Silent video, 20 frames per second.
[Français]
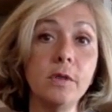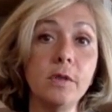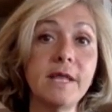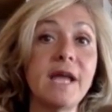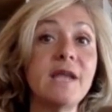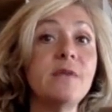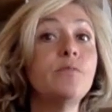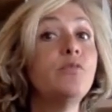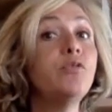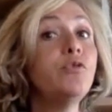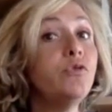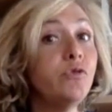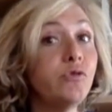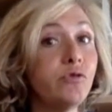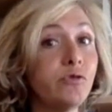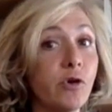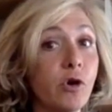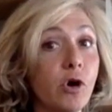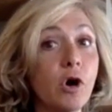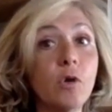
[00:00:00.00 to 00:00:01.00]
aille plus
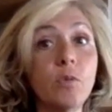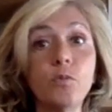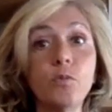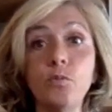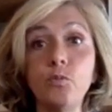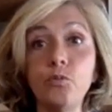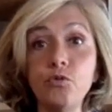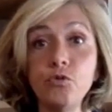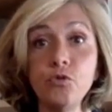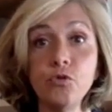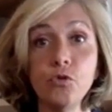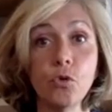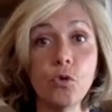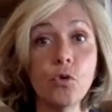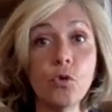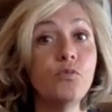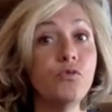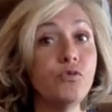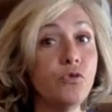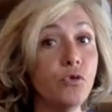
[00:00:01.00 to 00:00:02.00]
fort, plus haut,
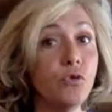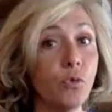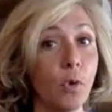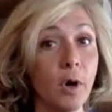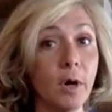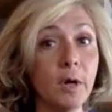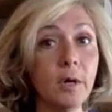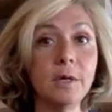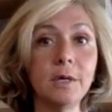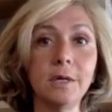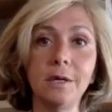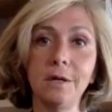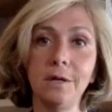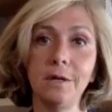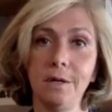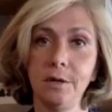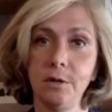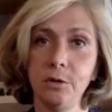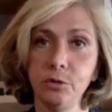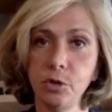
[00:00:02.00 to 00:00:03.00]
plus loin.
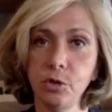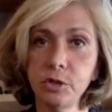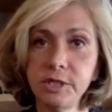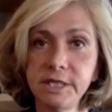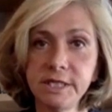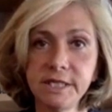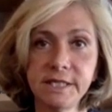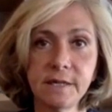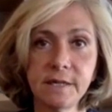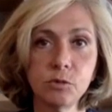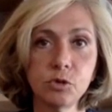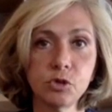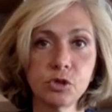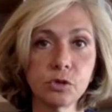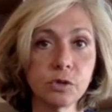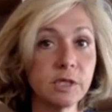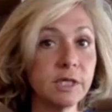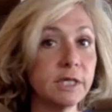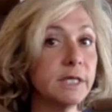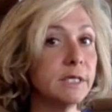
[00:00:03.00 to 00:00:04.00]
Notre système de
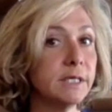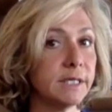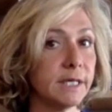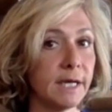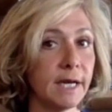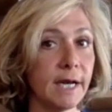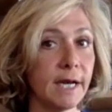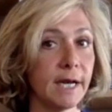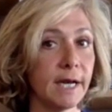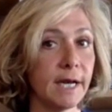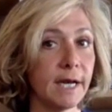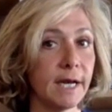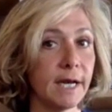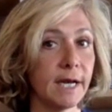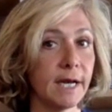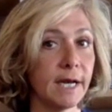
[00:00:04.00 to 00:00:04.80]
santé, c'est clair.